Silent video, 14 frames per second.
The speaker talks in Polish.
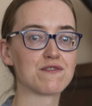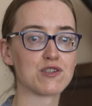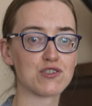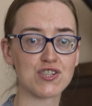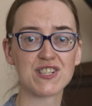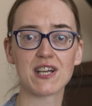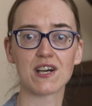w
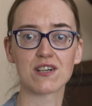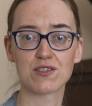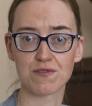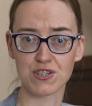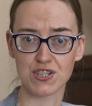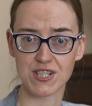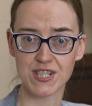rocznikach
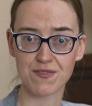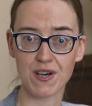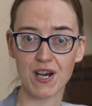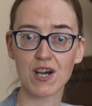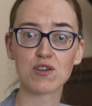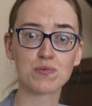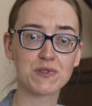
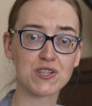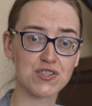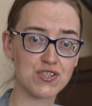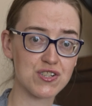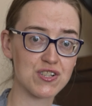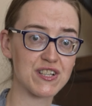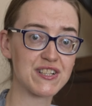towarzystwa lub
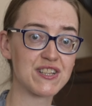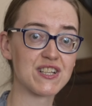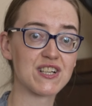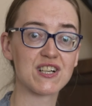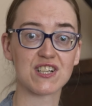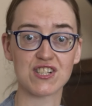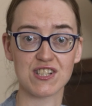też
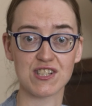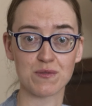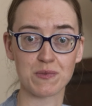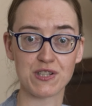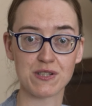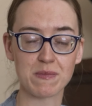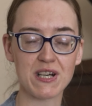innych
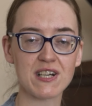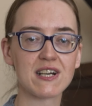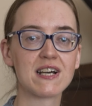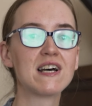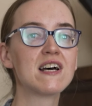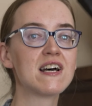czasopismach,